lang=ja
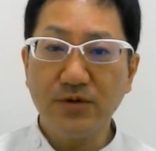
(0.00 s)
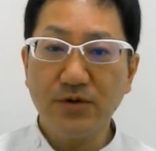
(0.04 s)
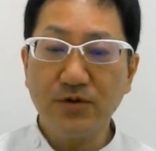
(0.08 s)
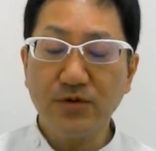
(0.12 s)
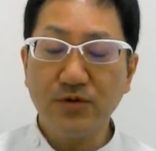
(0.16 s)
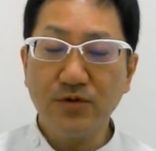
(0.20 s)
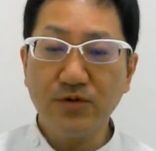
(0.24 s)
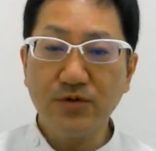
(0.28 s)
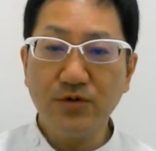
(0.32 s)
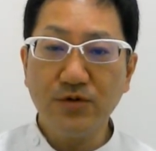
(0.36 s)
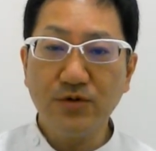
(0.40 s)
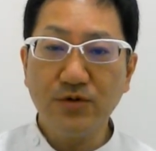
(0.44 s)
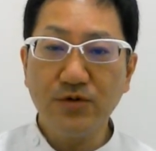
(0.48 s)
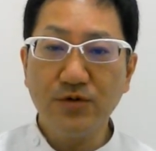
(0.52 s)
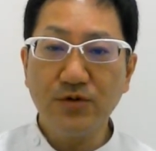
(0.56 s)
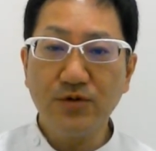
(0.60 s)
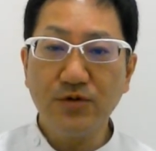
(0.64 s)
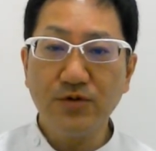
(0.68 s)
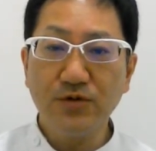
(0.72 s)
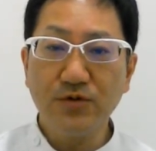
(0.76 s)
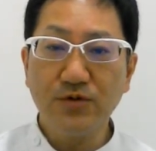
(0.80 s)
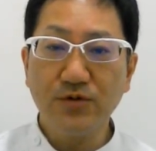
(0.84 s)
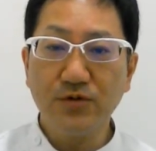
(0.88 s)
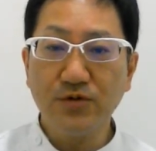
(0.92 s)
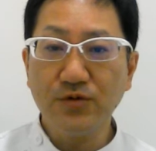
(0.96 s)
こ
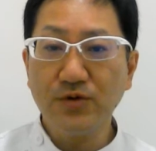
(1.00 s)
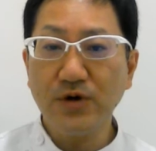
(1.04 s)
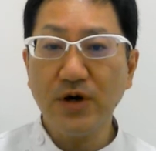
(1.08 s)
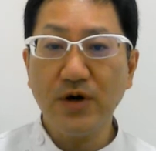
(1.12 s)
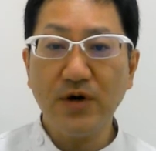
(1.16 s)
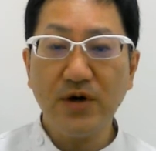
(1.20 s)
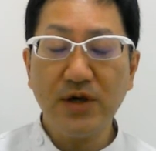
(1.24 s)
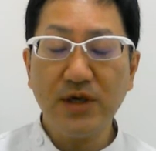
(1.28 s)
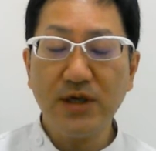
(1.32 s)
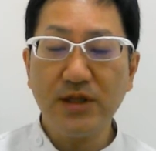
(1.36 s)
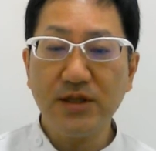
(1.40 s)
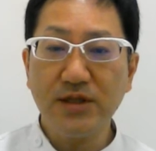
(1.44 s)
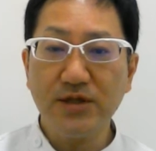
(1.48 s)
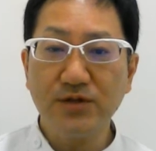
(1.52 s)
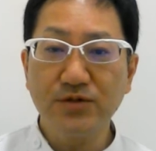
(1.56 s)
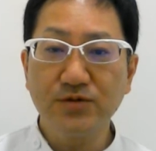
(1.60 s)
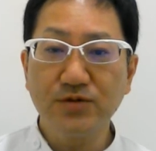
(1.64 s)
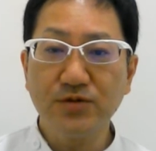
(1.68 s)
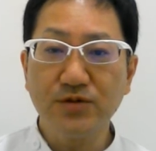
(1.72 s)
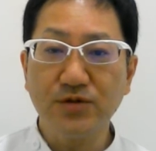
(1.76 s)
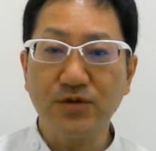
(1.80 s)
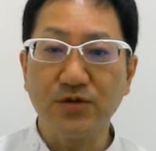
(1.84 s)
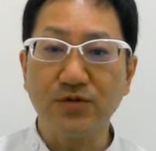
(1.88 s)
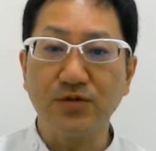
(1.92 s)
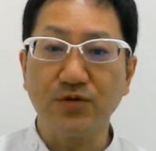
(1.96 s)
の動画を上げて
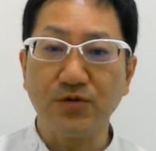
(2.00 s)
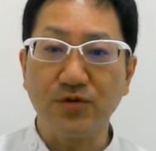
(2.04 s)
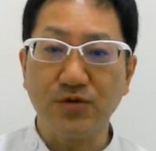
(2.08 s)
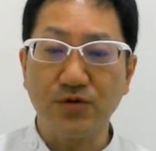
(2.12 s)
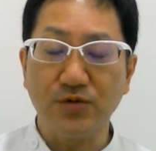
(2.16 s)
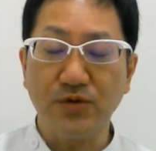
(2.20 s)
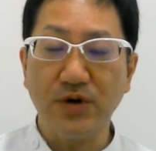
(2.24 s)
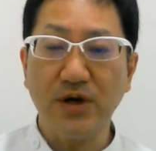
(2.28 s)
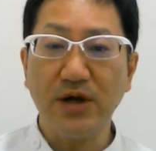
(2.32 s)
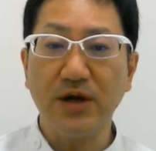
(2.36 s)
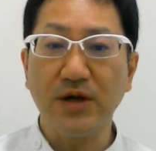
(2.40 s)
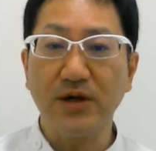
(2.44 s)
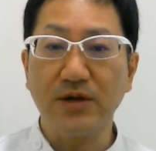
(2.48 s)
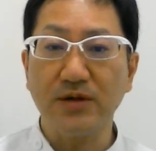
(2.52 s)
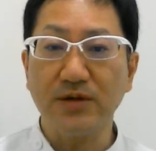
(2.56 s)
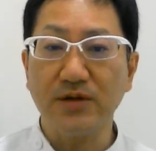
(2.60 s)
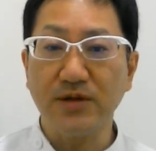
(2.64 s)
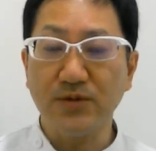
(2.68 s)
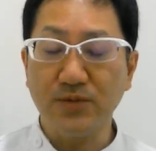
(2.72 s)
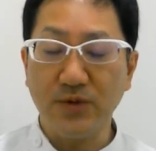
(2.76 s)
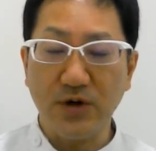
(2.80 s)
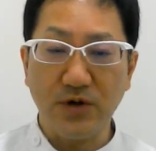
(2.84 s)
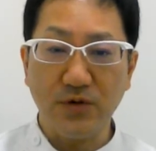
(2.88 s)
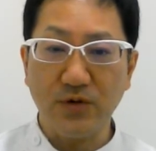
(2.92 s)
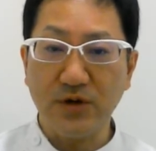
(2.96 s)
るっていうことは、
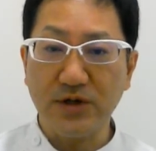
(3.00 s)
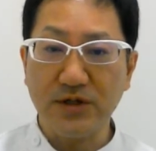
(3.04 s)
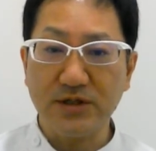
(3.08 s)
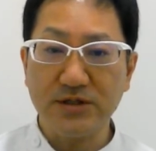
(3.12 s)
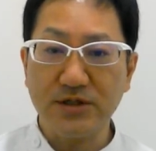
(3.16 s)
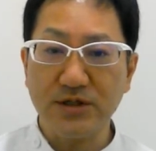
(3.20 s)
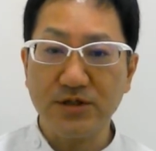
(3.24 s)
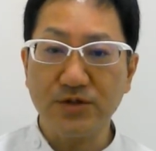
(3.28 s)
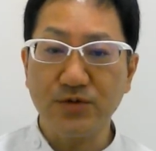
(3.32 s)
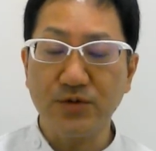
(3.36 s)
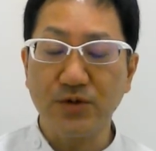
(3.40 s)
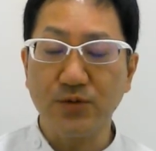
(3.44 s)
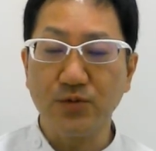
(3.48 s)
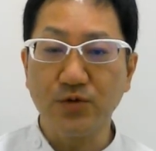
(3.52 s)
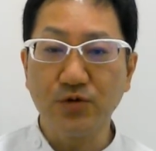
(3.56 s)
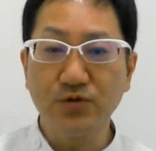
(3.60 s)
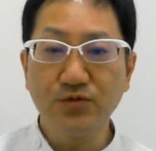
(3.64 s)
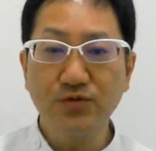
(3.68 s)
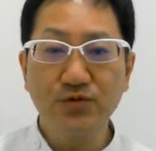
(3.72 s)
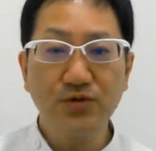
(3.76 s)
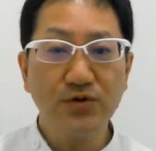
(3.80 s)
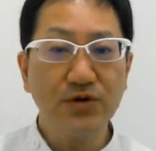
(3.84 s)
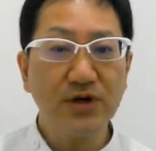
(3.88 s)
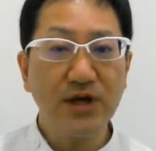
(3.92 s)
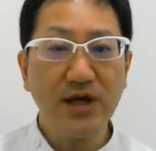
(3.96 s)
今お話しさせてもらっ
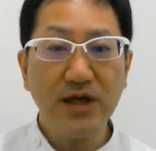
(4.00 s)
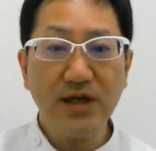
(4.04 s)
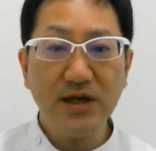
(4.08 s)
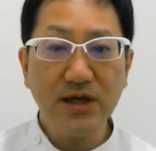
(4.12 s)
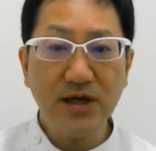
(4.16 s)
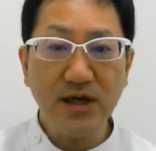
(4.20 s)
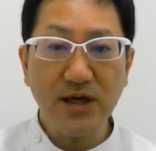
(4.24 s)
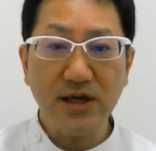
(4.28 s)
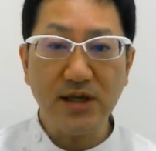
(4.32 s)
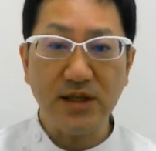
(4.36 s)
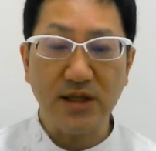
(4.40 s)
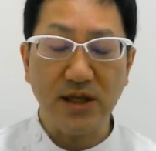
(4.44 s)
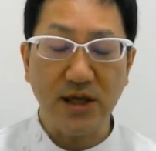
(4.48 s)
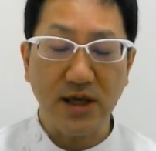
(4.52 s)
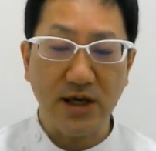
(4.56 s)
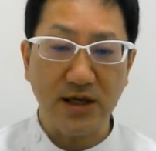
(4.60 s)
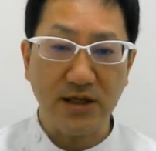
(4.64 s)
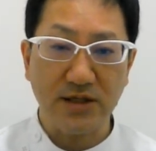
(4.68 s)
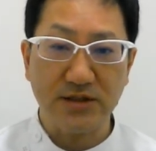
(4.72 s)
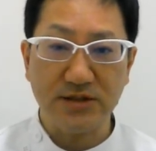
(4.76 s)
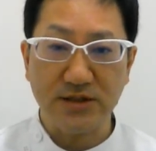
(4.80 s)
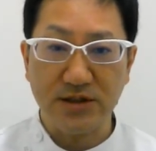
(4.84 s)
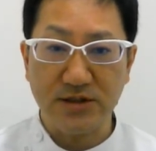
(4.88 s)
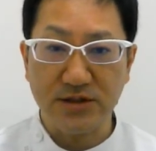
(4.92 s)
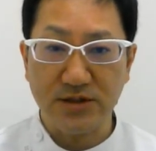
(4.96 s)
僕の考えで上
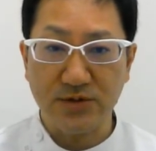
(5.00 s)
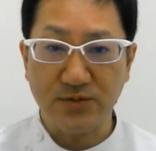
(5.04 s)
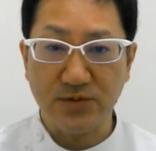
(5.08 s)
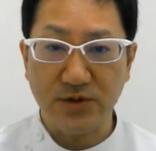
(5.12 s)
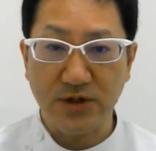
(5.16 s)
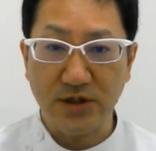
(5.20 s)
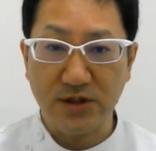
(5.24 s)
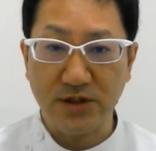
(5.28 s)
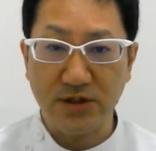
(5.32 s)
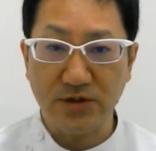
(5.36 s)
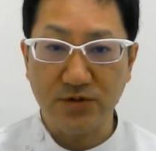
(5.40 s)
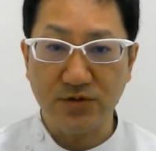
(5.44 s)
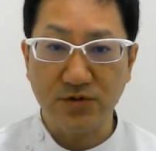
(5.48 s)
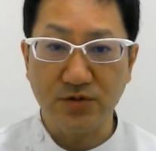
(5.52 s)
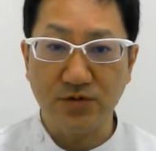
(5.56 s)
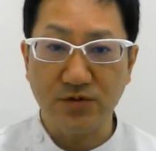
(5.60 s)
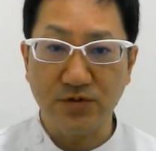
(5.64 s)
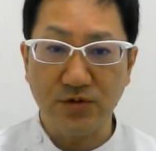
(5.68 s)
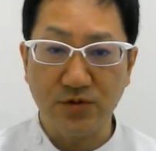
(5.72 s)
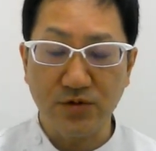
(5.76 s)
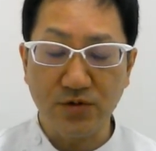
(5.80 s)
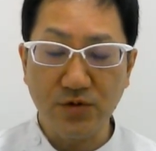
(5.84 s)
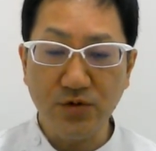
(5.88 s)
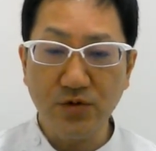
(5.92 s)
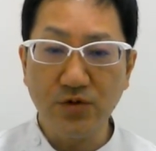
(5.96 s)
げさせてもらってるという
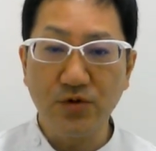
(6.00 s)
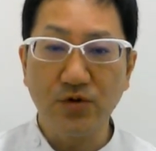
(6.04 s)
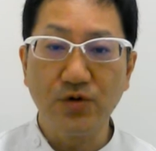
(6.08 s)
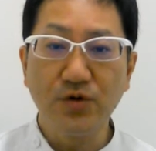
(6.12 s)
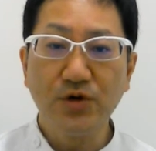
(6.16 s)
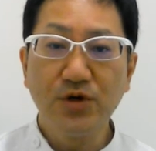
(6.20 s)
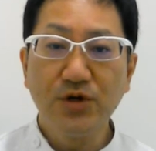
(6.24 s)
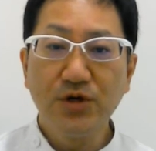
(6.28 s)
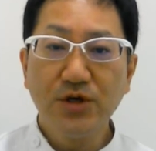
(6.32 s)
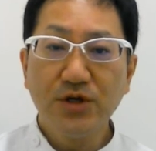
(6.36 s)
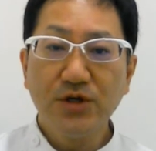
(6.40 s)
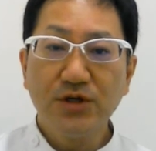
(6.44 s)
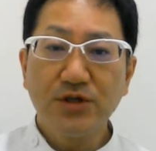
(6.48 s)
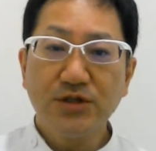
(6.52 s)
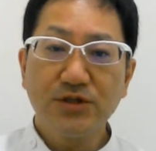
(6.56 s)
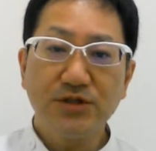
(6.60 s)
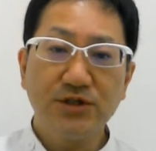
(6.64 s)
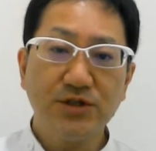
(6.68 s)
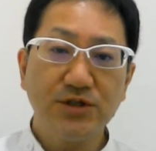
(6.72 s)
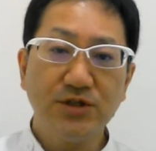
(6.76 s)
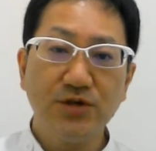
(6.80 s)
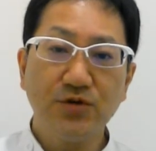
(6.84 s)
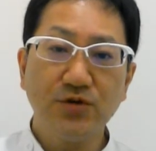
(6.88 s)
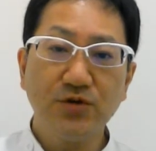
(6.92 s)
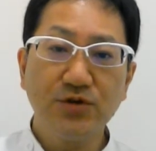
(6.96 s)
のと、
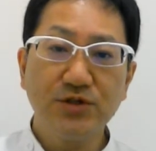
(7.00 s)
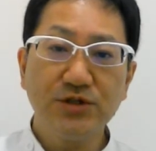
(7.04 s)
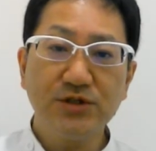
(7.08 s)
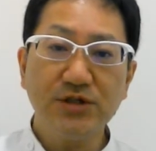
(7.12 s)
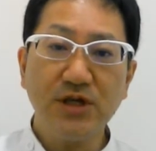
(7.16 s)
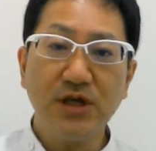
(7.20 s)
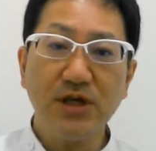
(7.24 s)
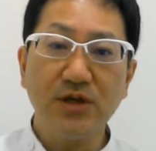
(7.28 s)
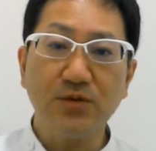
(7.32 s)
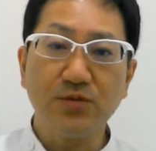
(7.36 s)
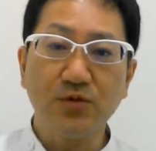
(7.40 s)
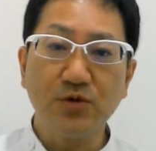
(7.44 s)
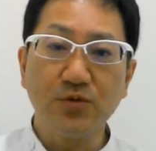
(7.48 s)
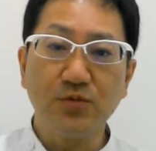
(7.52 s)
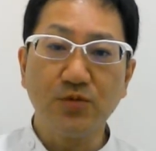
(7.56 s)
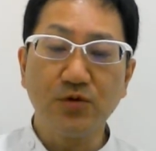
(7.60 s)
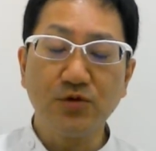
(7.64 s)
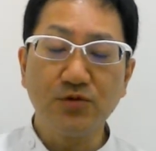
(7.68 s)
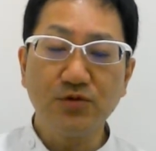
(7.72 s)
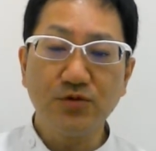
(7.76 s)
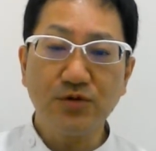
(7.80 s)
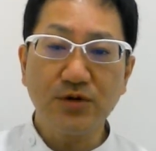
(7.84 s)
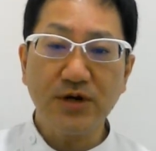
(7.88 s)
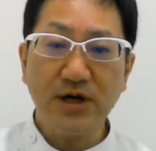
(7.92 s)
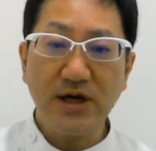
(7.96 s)
治療自体も
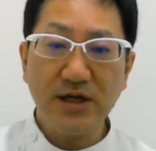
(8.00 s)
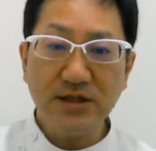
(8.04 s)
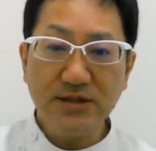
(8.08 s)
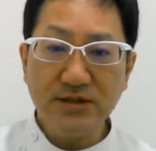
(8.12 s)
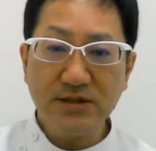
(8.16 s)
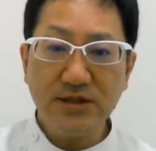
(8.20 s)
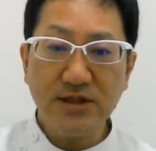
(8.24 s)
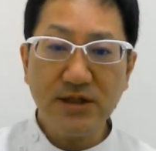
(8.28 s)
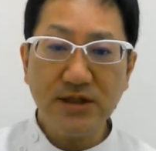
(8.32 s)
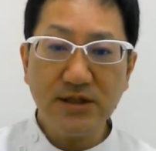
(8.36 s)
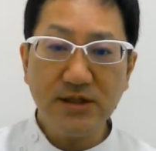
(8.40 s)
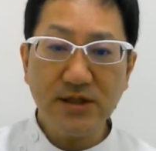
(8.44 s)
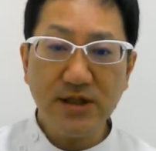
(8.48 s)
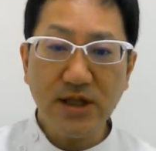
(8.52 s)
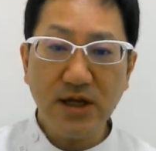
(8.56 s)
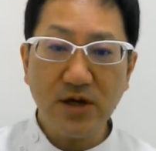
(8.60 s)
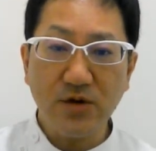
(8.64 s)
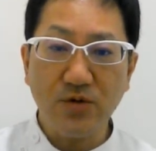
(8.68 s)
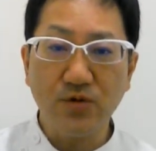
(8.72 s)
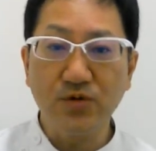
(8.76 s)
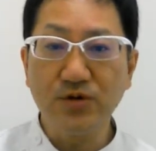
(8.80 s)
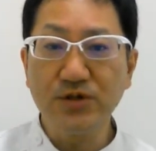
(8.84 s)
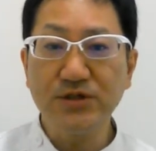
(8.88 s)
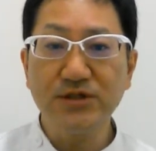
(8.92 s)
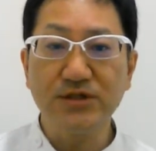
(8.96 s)
僕の完全
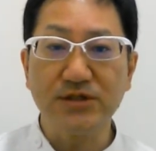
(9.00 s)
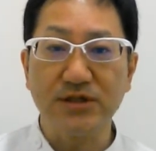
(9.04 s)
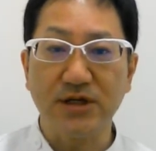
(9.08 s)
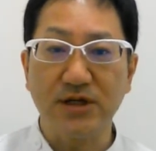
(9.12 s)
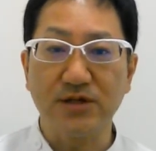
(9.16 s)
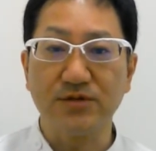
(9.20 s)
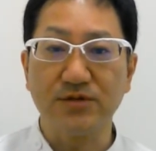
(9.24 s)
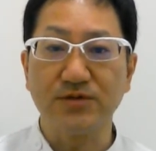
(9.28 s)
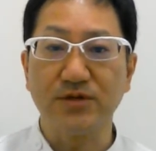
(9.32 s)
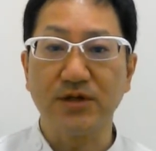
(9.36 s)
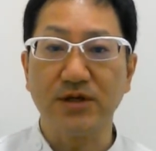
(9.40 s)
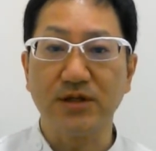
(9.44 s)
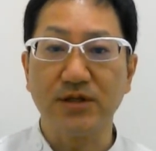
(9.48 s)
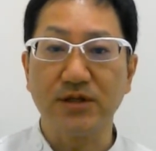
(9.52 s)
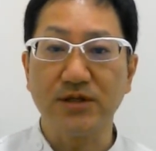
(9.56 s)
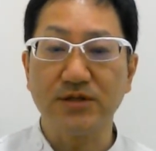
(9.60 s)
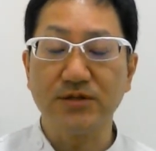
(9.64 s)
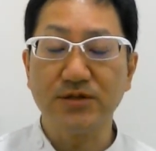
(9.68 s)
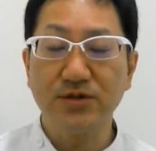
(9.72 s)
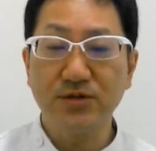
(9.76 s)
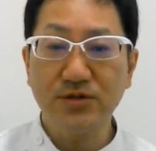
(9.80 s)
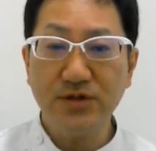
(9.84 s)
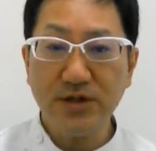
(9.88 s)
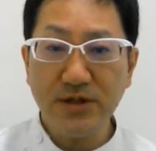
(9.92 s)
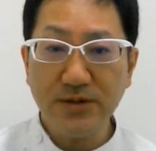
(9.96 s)
なオリジナルなんで
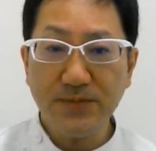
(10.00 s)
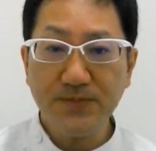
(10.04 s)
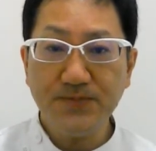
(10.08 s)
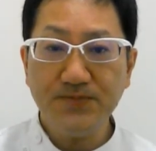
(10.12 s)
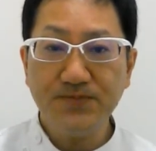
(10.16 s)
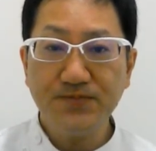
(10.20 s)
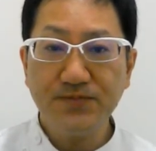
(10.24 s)
すよね。